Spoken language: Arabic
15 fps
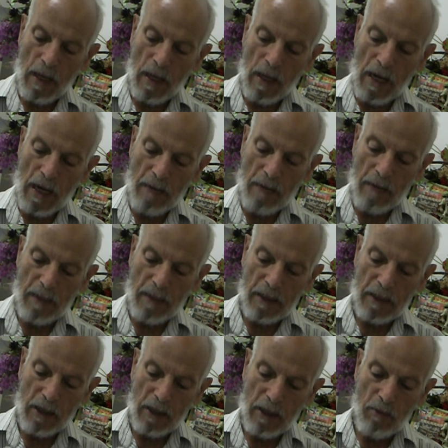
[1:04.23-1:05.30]
على من
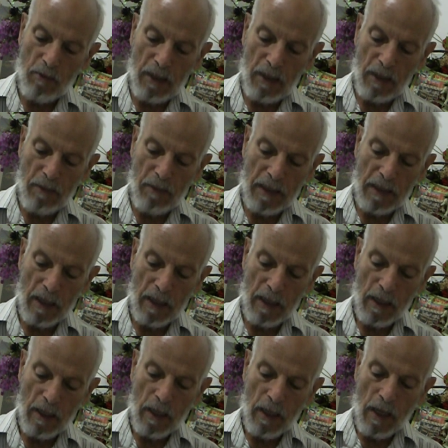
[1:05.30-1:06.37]
يشاء من عباده
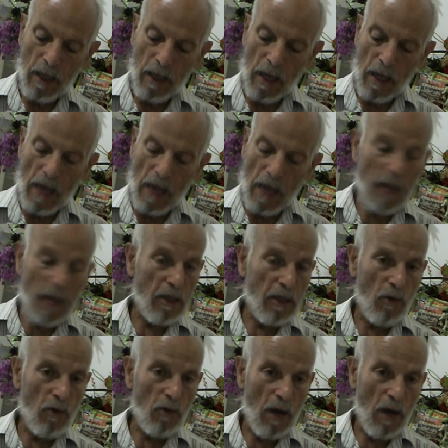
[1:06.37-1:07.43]
أن
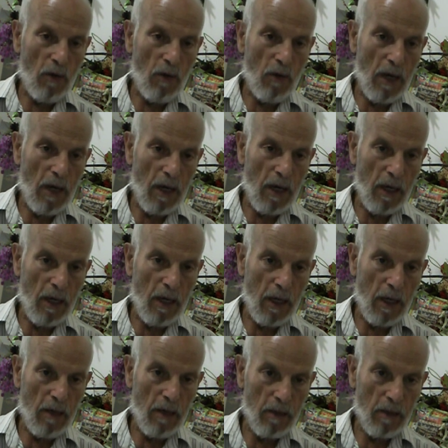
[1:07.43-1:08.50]
أنذروا هؤلاء
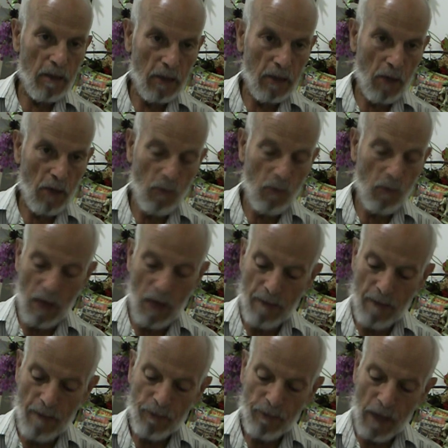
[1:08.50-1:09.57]
اللي اختارهم الله
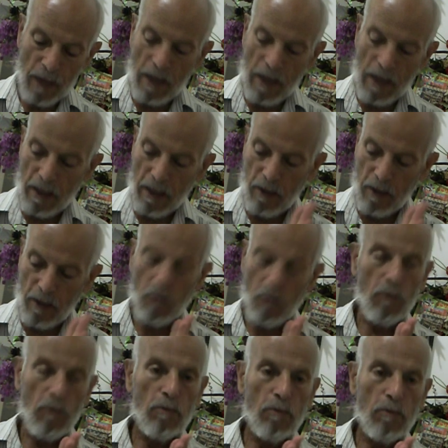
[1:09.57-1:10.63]
أن أنذروا
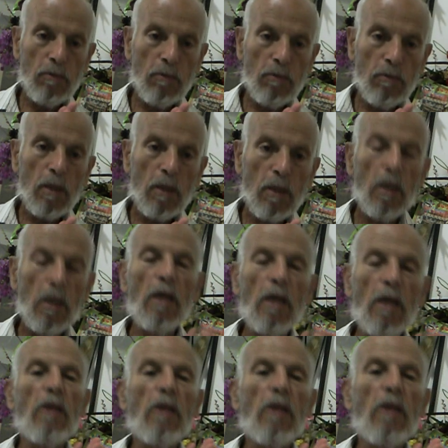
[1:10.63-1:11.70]

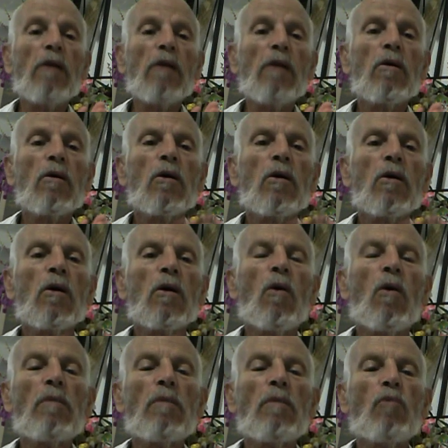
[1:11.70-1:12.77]
الإنذار
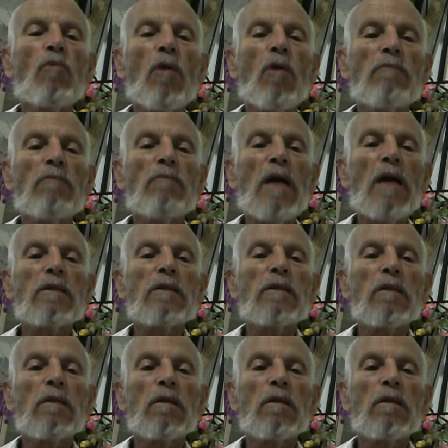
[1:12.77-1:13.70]
هو من مهمات